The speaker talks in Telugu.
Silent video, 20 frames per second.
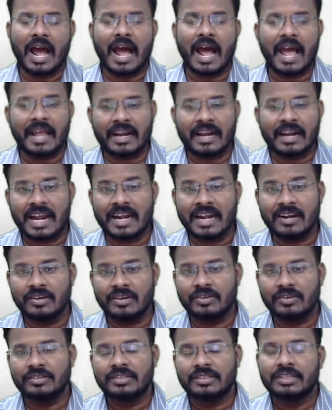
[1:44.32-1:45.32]
ఐర్లాండ్
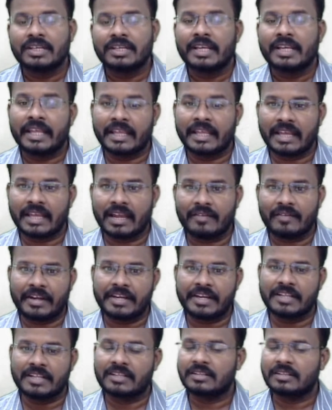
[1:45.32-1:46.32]
ఇంకా
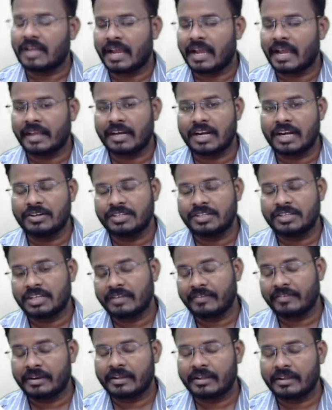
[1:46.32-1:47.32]
వీటిని ఐర్లాండ్ నుంచి ఇంకా
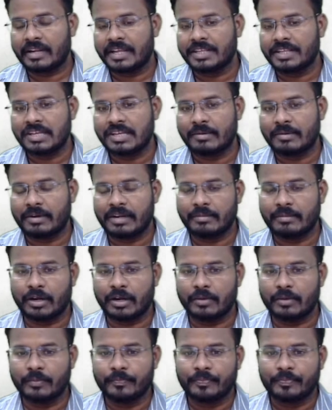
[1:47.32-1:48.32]
వీటిని గ్రహించామంటే
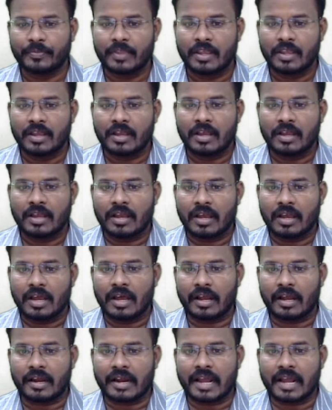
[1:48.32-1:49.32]
మనం
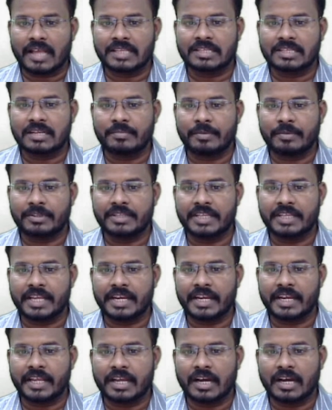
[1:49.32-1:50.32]
రాష్ట్రపతి
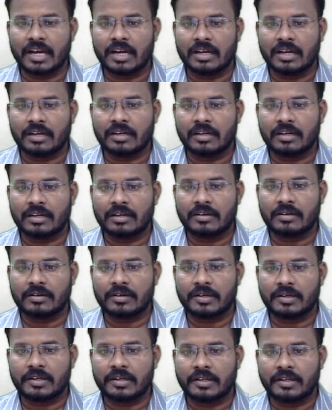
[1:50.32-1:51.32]
ఎన్నిక
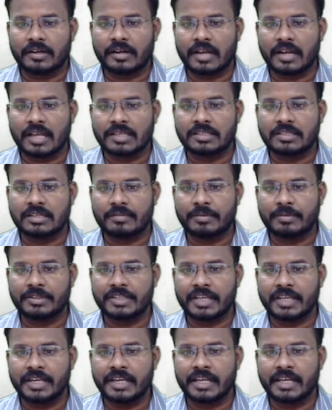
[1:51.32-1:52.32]

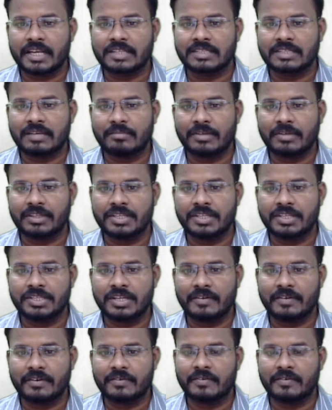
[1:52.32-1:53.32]
రాష్ట్రపతి ఎన్నికకు
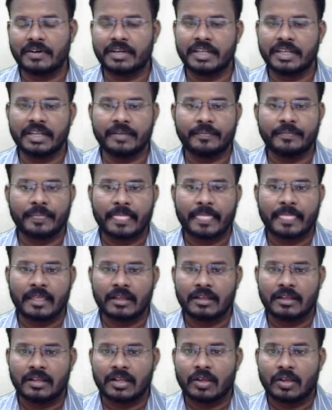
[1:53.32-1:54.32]
సంబంధించినటువంటి
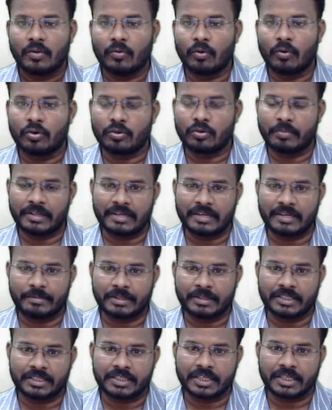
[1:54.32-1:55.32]
ఓటు బదిలీ
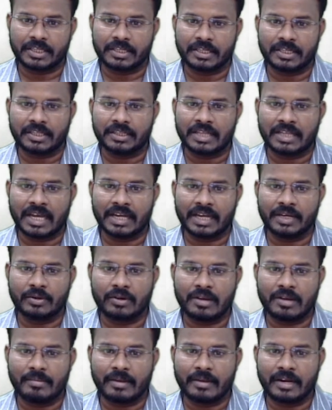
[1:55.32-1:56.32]
పద్ధతి దాన్ని
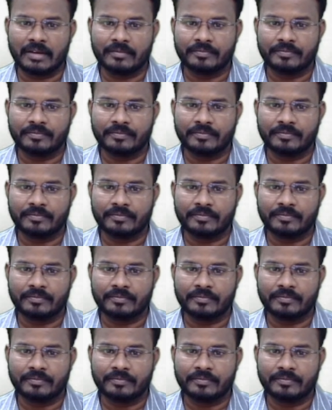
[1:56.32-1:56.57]
కూడా మనం